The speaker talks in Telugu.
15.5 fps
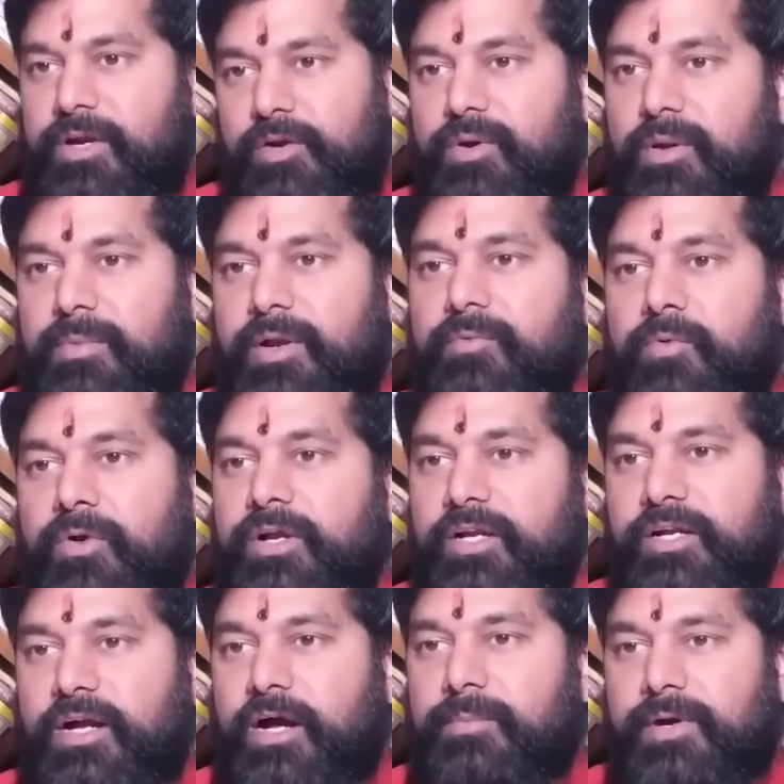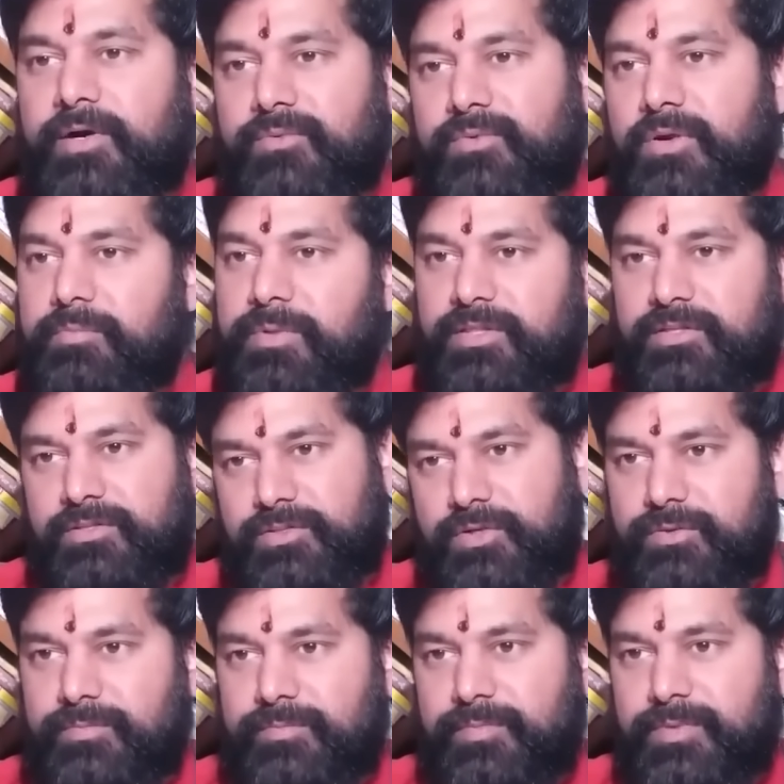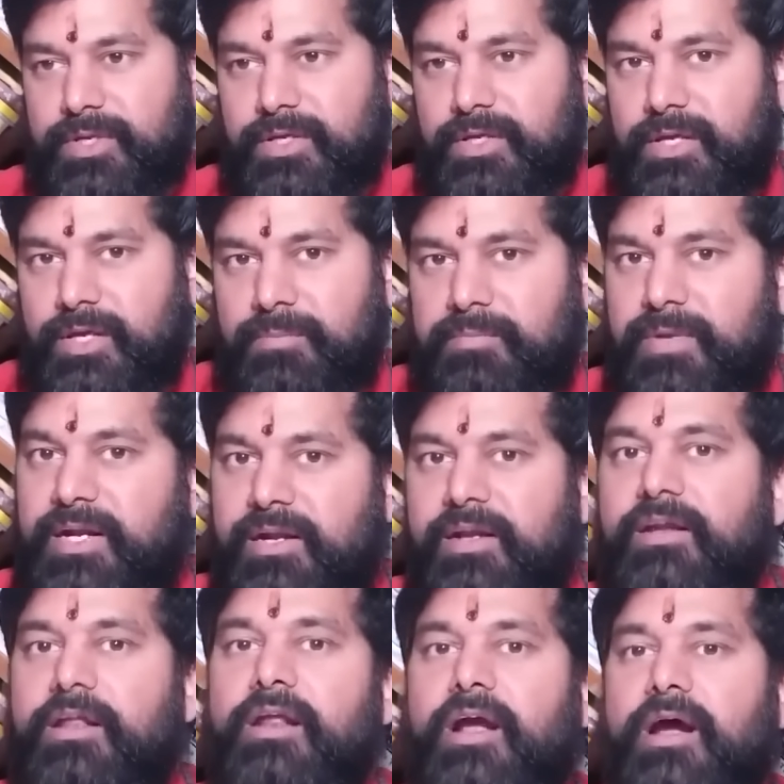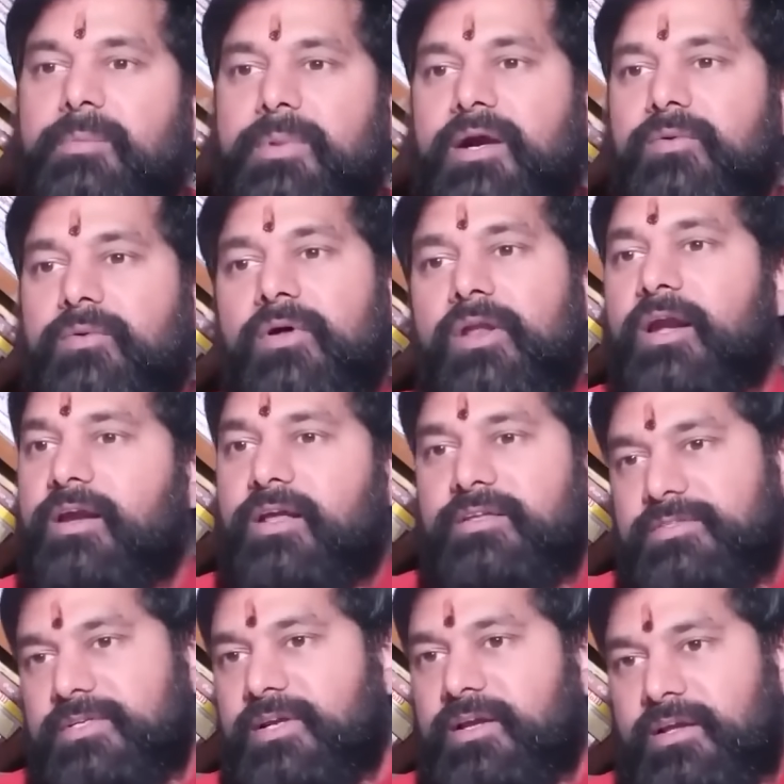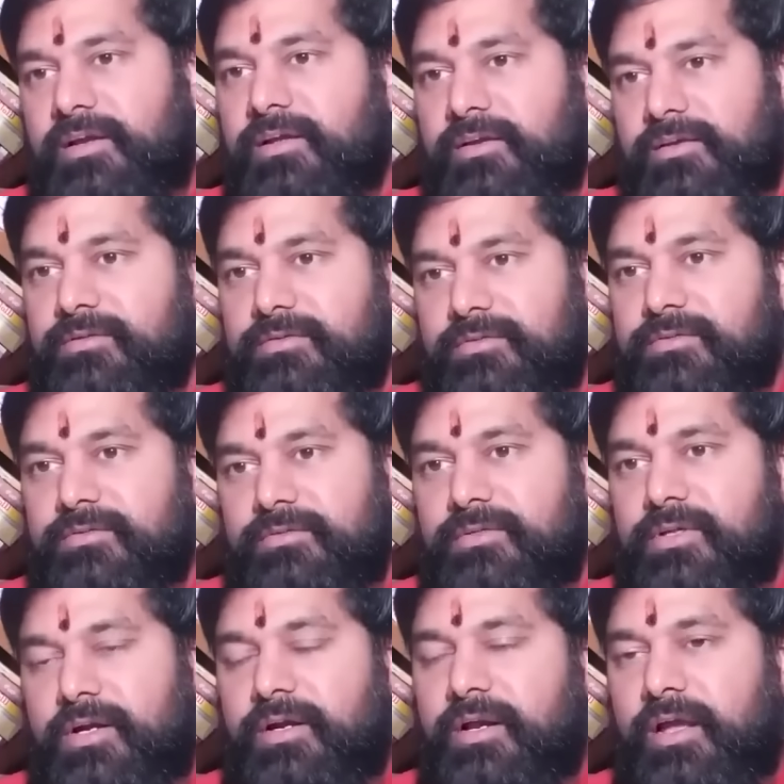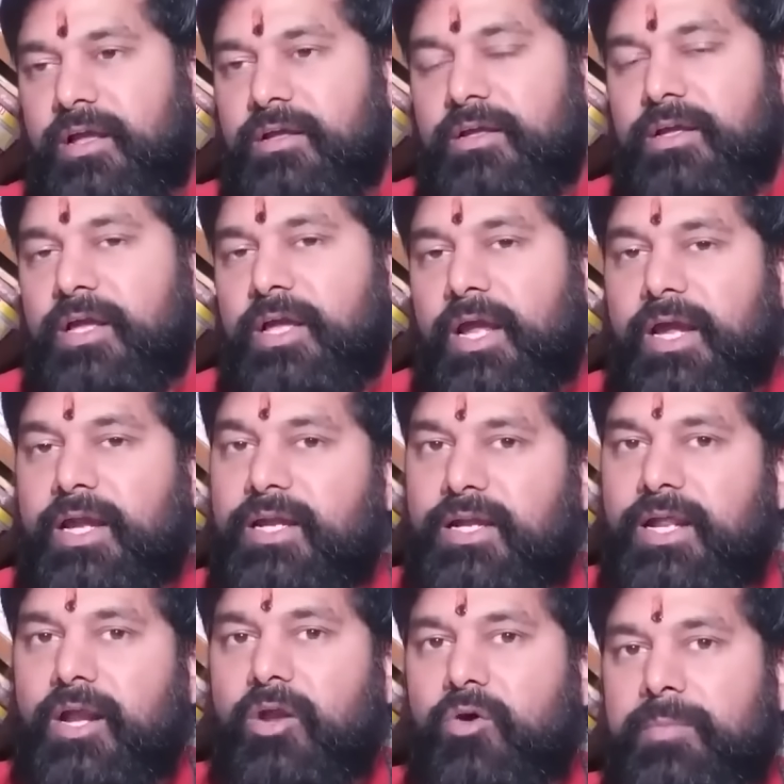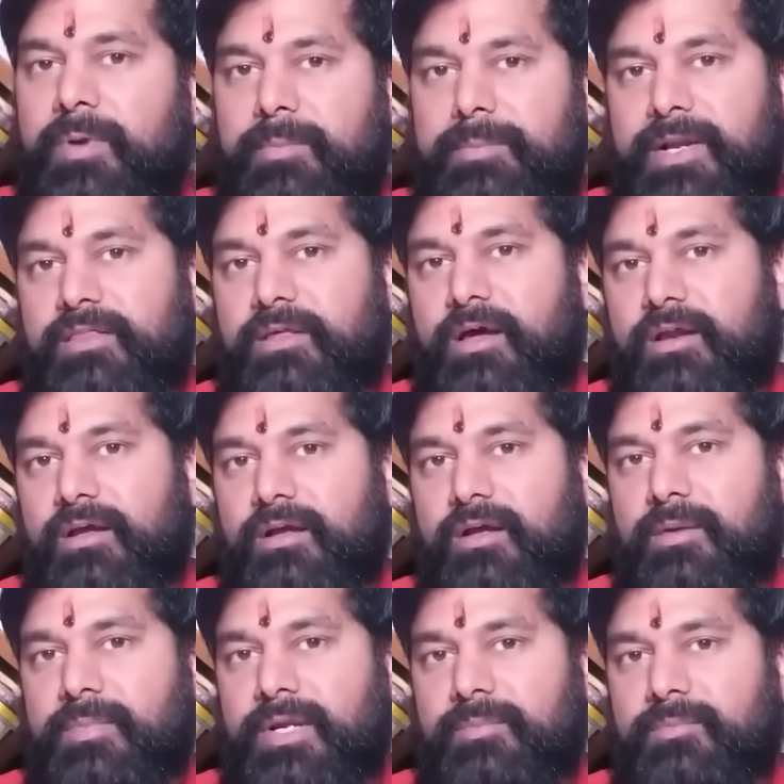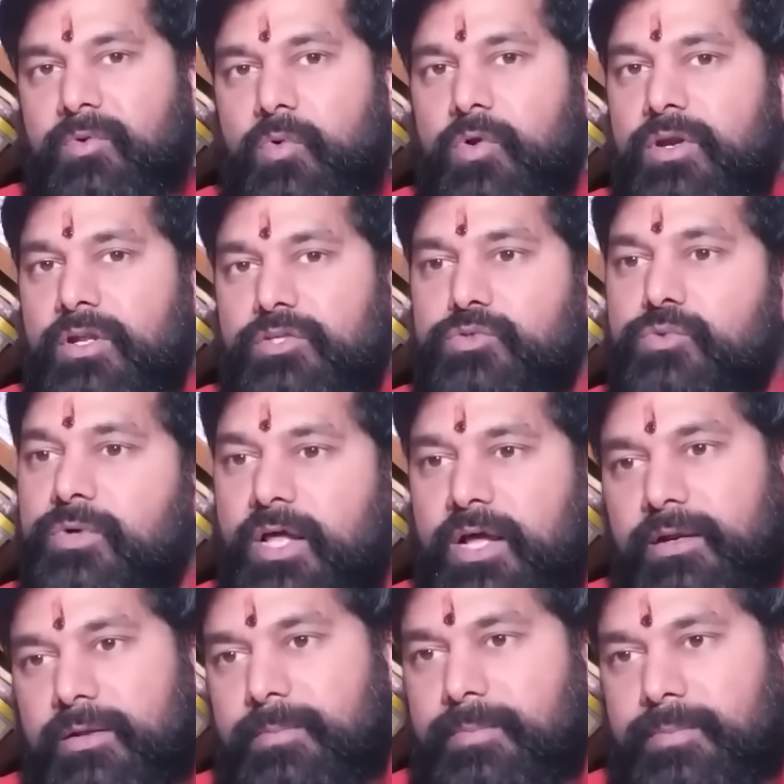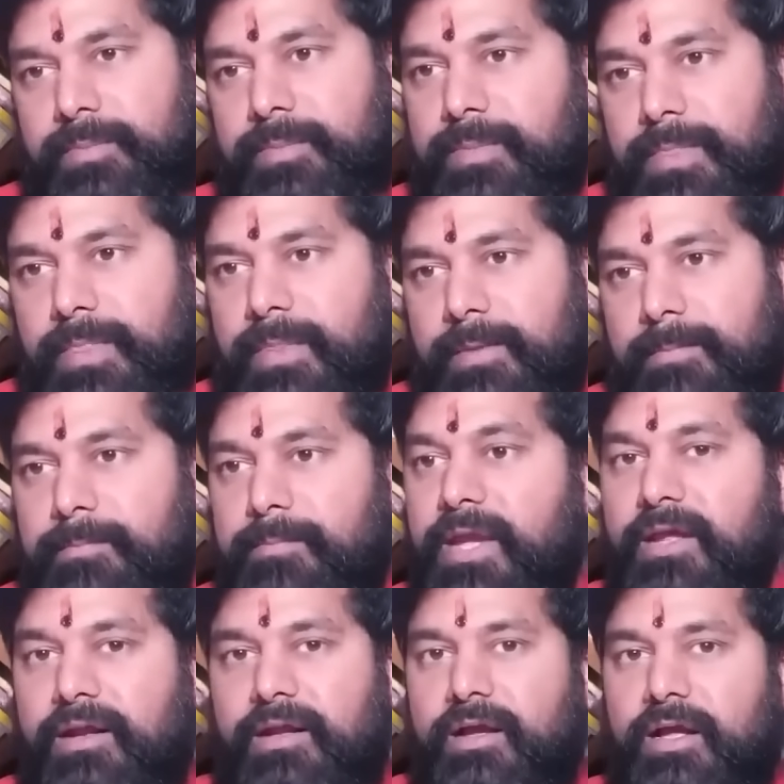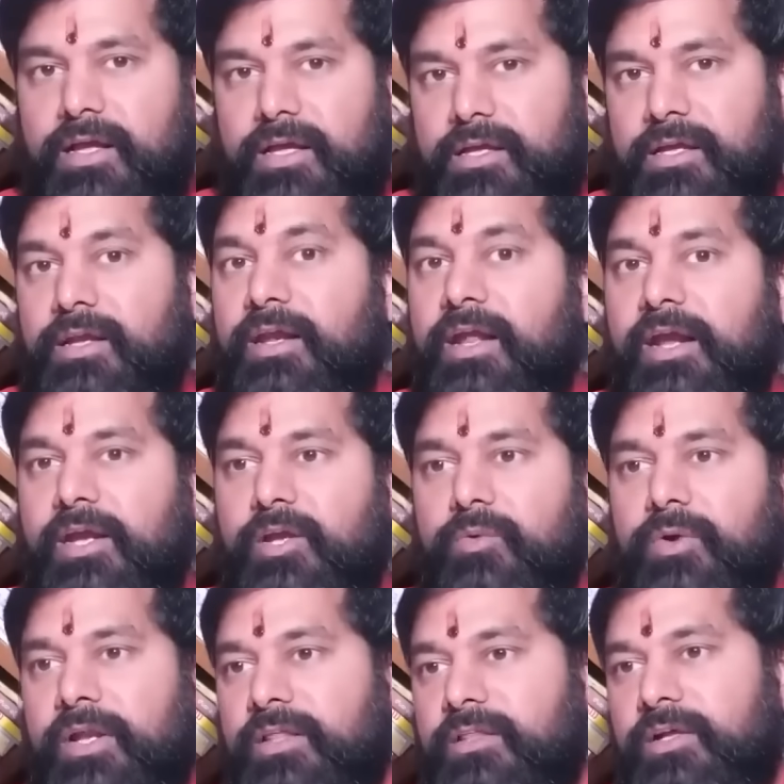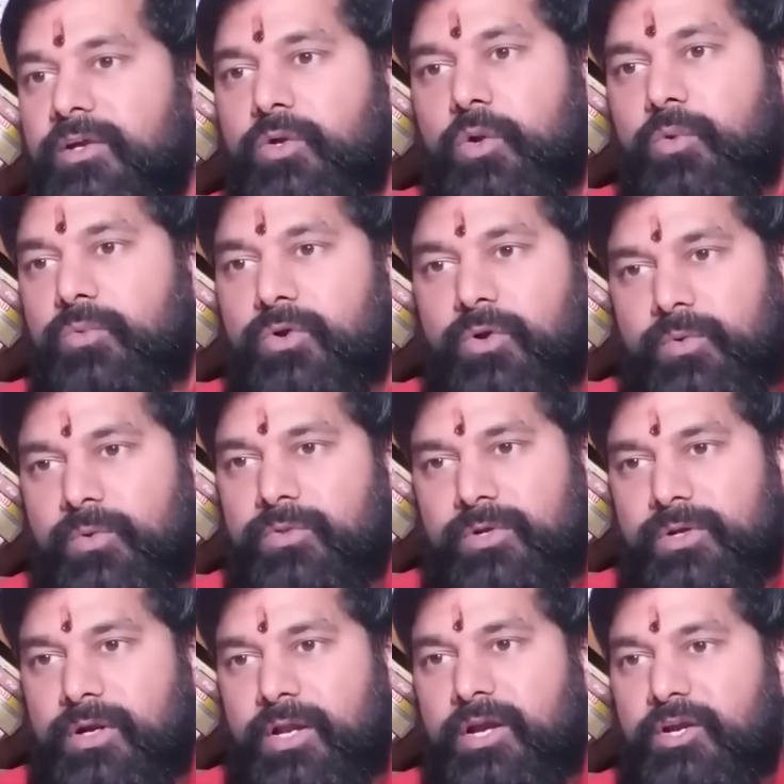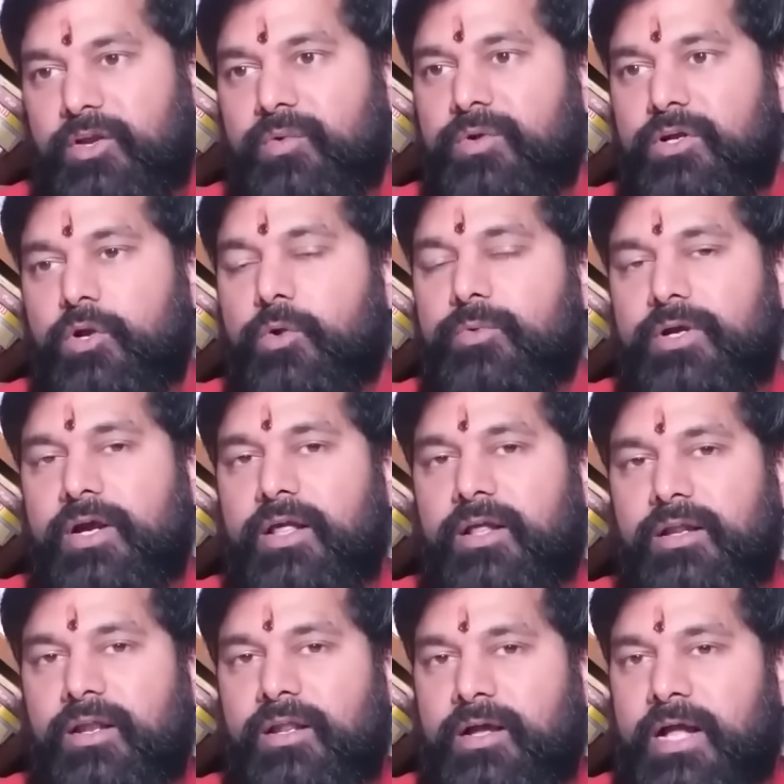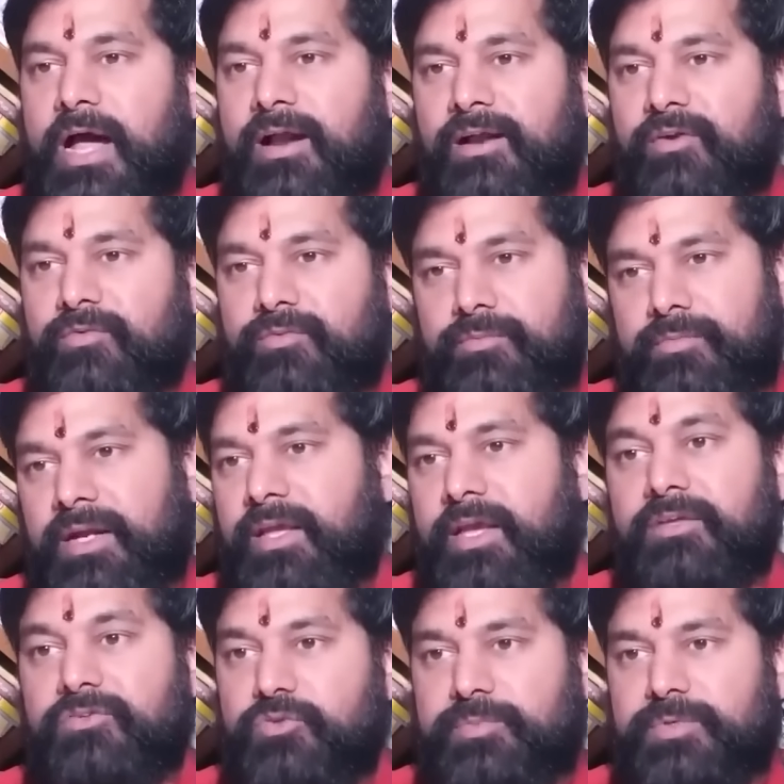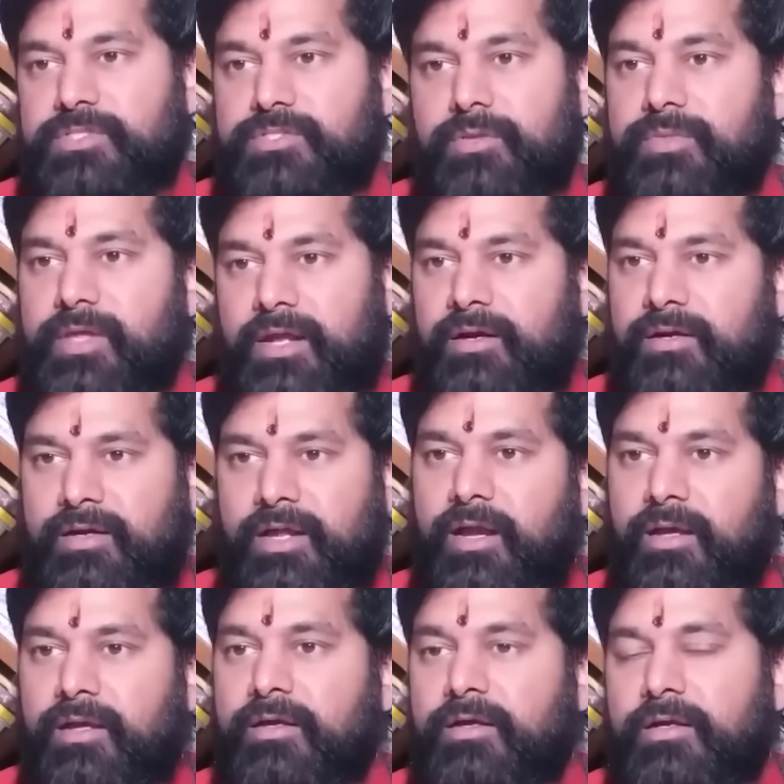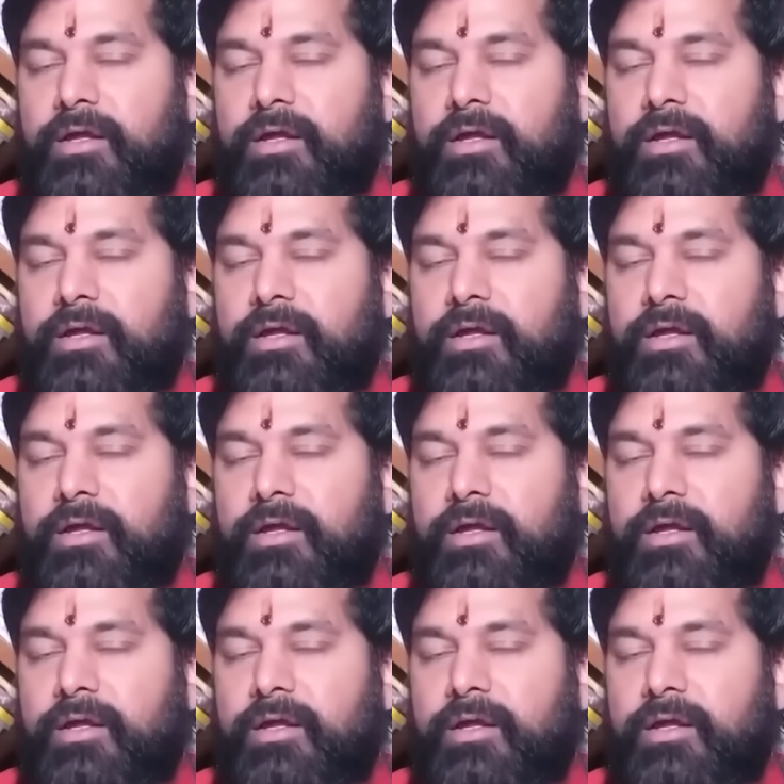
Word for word: ఇవన్నీ కూడా మనం ఒంటిని కాపాడుకునే పద్ధతులు మరి ఇంటిని కాపాడుకోవాలంటే ఏం చేయాలి అంటే ఇంటి లోపల ప్రధానంగా మనము కొన్ని చూడాలి మెయిన్గా ఈ నెగిటివ్ అనేది ఇంట్లో ఉండకూడదు నెగిటివ్ ఇంట్లో ఉండడానికి గల కారణం మనకేం చూపిస్తుంది అని అంటే